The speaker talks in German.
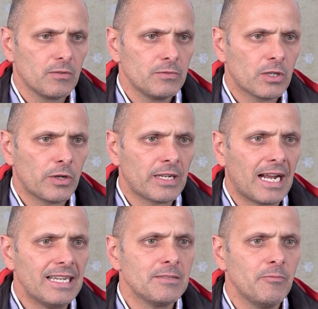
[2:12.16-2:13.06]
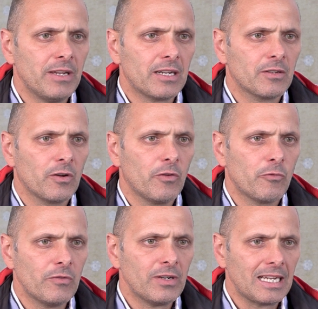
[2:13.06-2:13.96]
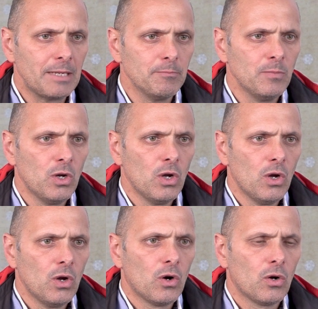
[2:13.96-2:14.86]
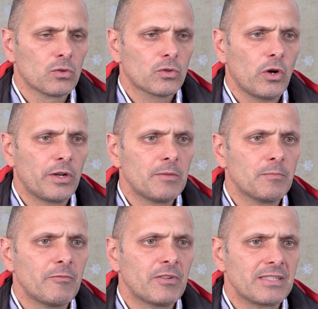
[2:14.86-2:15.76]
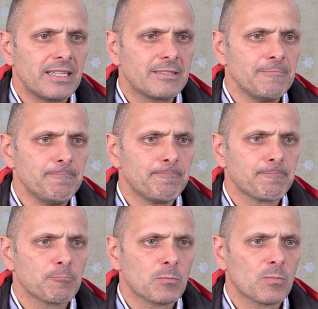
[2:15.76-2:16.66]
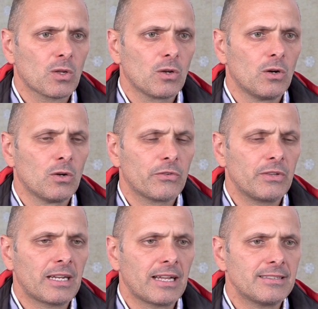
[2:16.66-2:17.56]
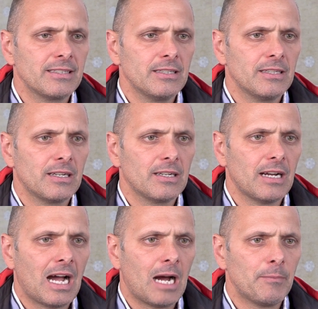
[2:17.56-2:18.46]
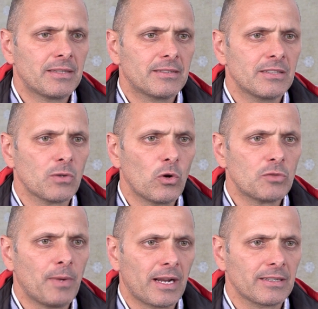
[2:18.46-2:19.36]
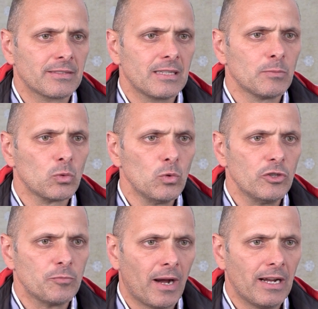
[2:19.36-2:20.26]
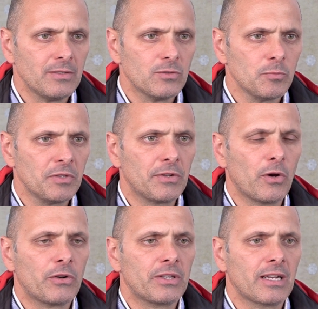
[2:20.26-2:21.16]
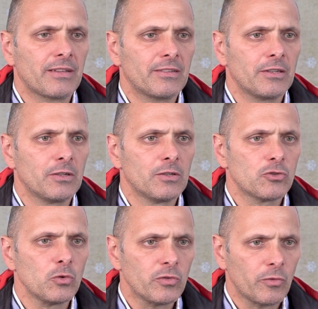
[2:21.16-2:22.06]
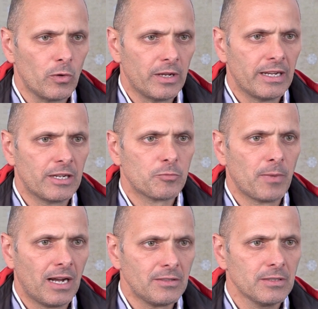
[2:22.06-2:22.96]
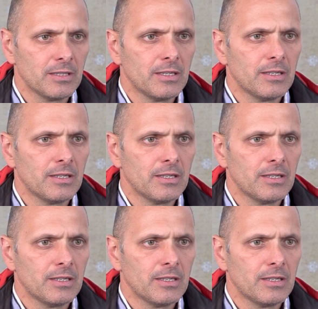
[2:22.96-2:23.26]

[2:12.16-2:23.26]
Wir können alles im Werk vorverkleben und können beim Versetzen uns die ganze Arbeit des Auspackens der Module sparen. Somit wird auch die ganze Schutzfolie erspart.